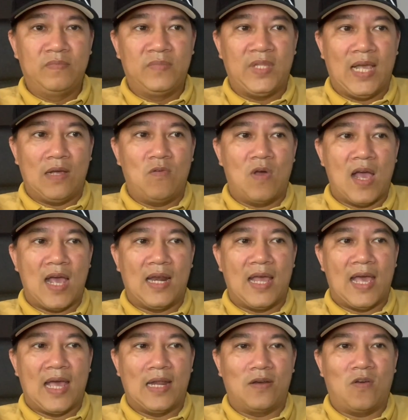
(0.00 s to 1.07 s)
chẳng qua
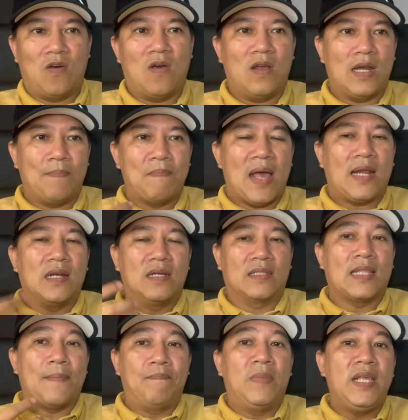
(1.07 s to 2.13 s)
là nó nắm bắt
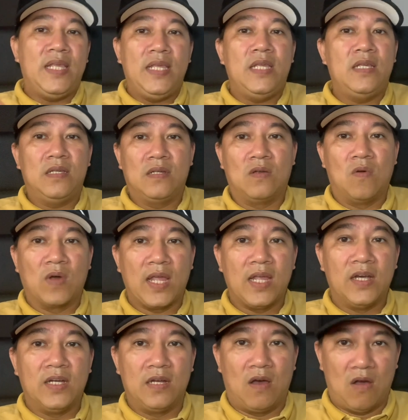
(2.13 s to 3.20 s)
được tâm lý của cái
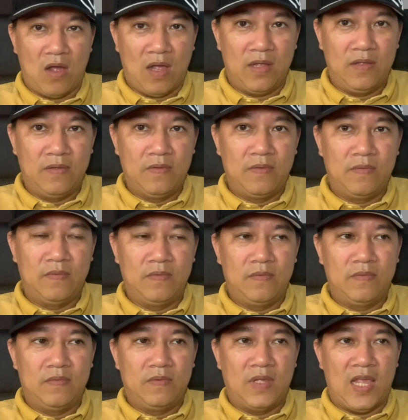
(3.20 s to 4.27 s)
người đó
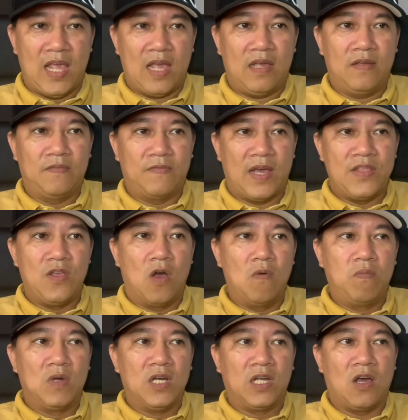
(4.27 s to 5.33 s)
ha và
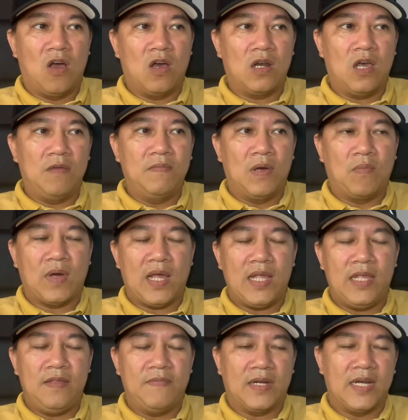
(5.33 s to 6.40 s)
dồn người khó đến một
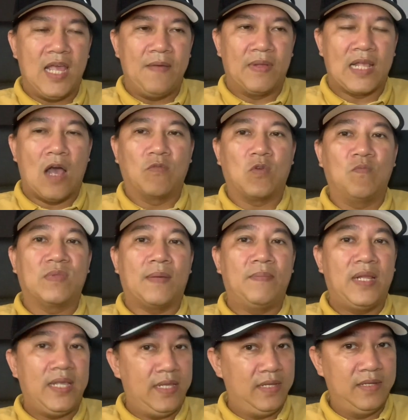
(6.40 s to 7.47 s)
cái vấn đề mà thao túng tâm
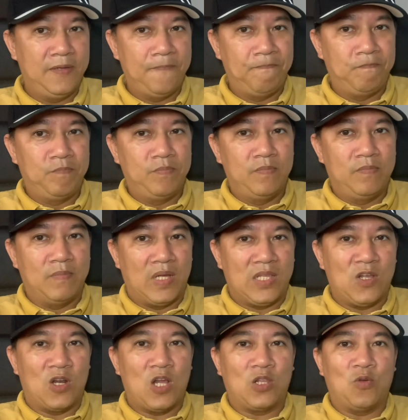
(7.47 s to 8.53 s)
lý mà
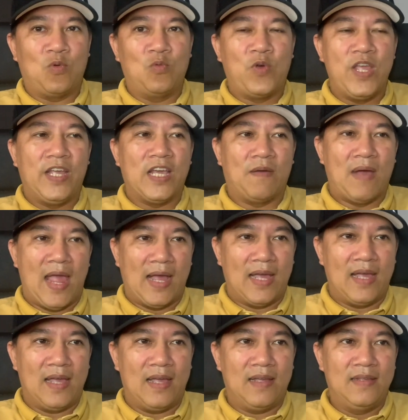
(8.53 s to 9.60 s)
do đó tôi cũng khuyên các bạn
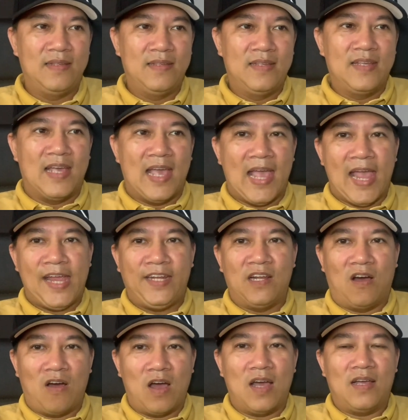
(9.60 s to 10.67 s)
ha ai
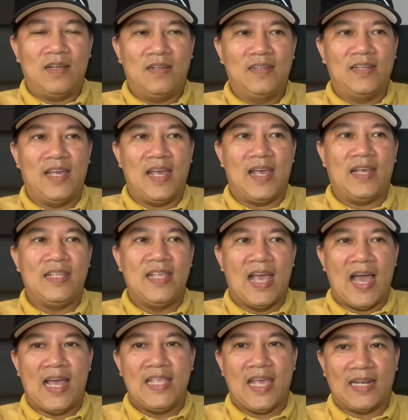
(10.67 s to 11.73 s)
đó ha
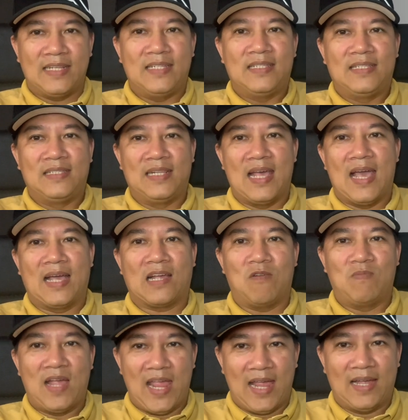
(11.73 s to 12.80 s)
giả danh là
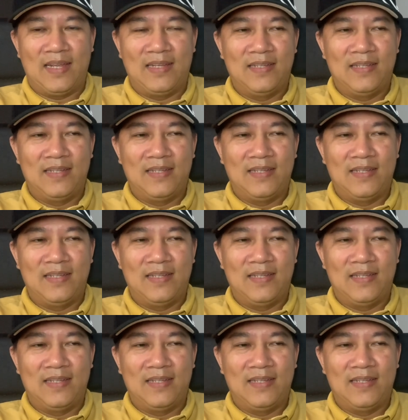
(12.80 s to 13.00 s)
công an